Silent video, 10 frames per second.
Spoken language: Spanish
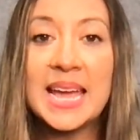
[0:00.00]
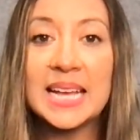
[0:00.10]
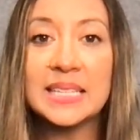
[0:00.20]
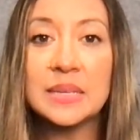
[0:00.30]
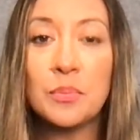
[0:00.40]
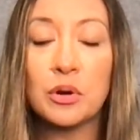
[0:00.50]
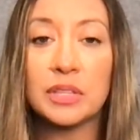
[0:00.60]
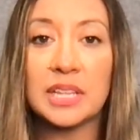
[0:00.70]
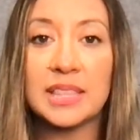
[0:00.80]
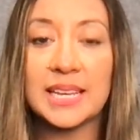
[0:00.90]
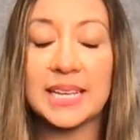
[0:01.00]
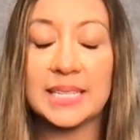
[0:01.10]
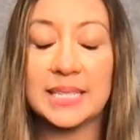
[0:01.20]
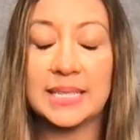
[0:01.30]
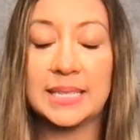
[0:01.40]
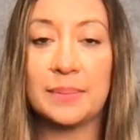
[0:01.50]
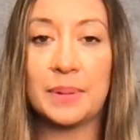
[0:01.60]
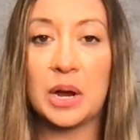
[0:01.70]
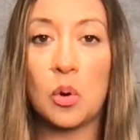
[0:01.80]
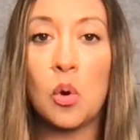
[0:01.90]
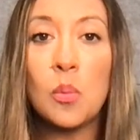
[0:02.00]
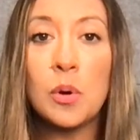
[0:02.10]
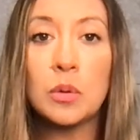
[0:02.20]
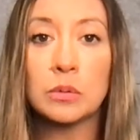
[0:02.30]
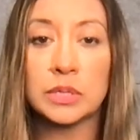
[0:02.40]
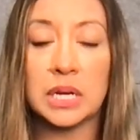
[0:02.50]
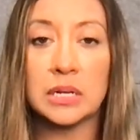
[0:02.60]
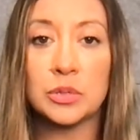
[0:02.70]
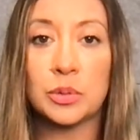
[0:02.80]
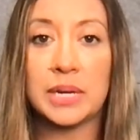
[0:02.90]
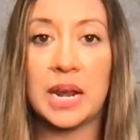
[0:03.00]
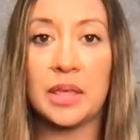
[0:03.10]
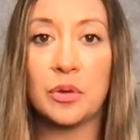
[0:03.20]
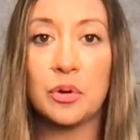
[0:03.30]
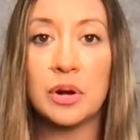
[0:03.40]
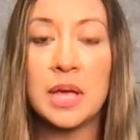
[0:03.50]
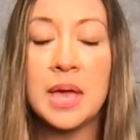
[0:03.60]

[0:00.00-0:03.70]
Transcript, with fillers: Es importante que sepa cómo usar su inhalador